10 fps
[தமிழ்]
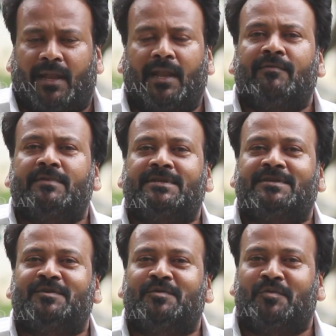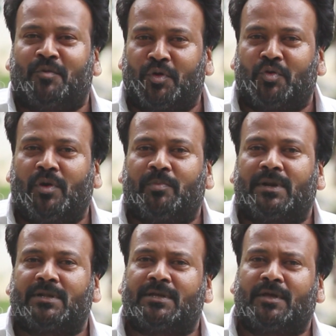எல்லாம் வந்துட்டு ஒரு ரோல்
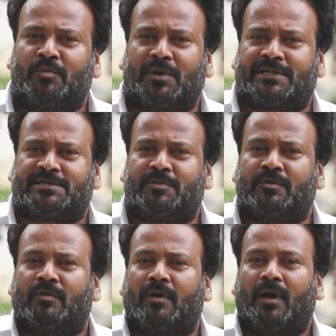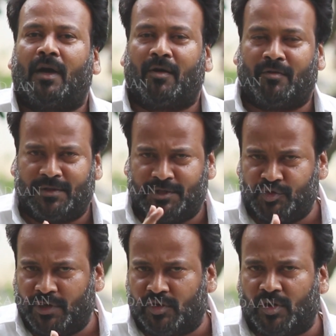பண்ணுறதுக்கே ரொம்ப கஷ்டப்படுவோம் அவங்க வந்து
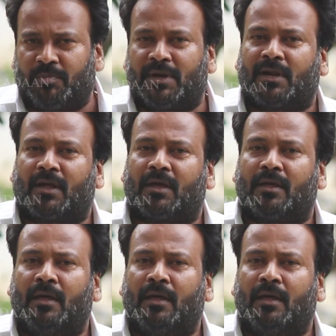டூயல் ரோல் பண்ணுறாங்க